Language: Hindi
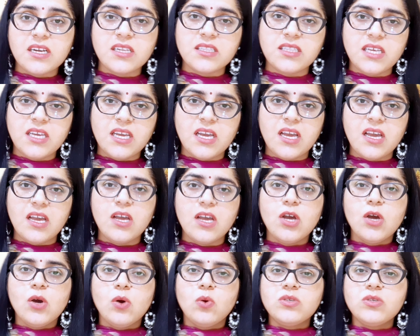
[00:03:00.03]
करते हैं
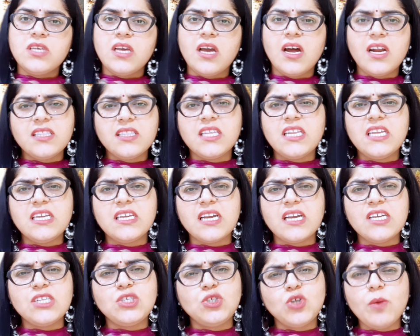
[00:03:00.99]
उसे हर तरीके
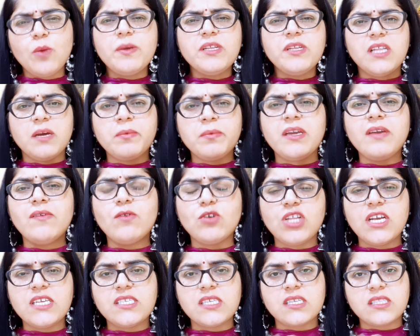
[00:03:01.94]
की जो भी धमकी वो
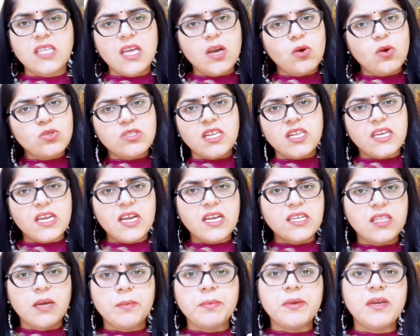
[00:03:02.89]
दे सकते हैं उस तरीके की
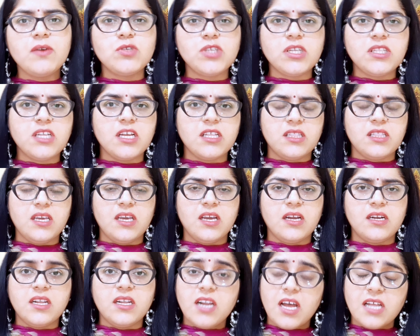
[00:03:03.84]
धमकी उसे देते
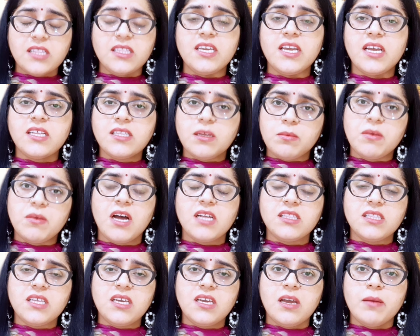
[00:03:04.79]
हैं डराते हैं
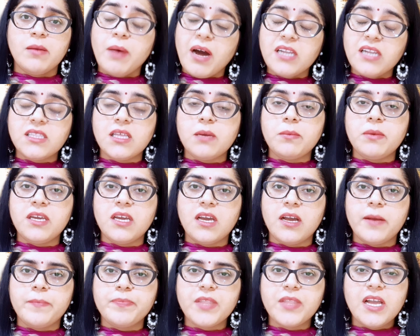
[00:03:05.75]
धमकाते हैं मारते भी
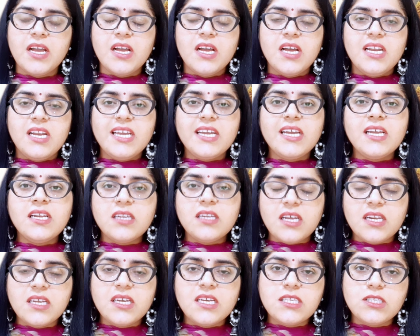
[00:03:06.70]
हैं लेकिन
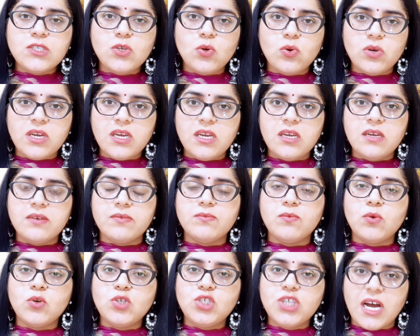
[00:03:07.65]
नरगिस क्योंकि
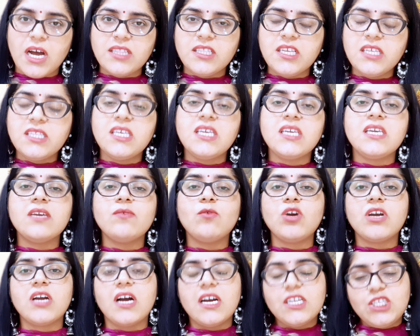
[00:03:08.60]
वो चाहती थी कि वो
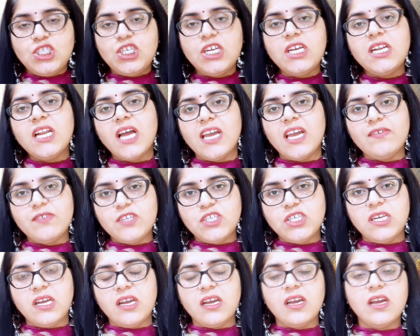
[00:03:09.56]
एक अच्छी लाइफ
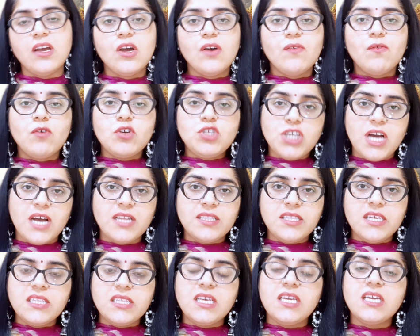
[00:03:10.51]
जिए वो
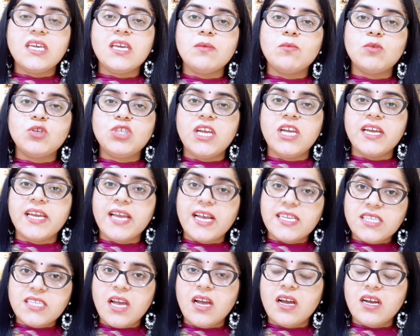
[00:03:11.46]
चाहती थी कि मुझे एक
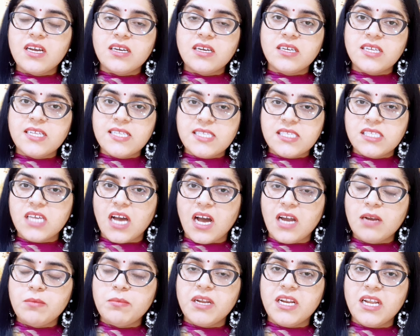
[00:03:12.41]
ऐसा
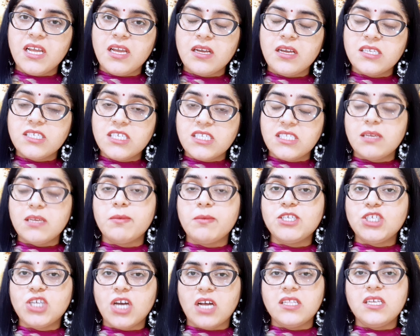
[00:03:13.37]
इंसान मिले जिससे मैं
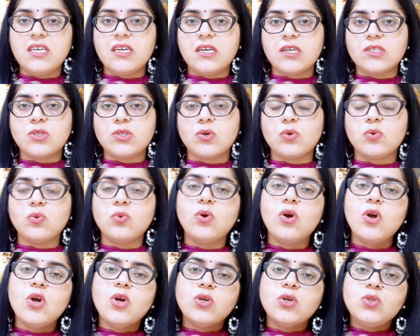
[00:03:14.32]
शादी कर सकूं
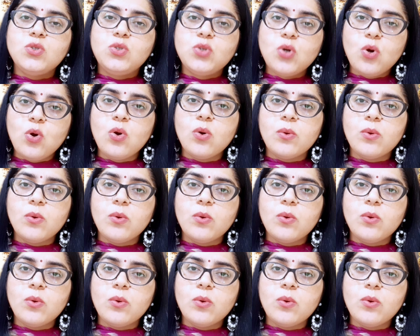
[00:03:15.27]
जो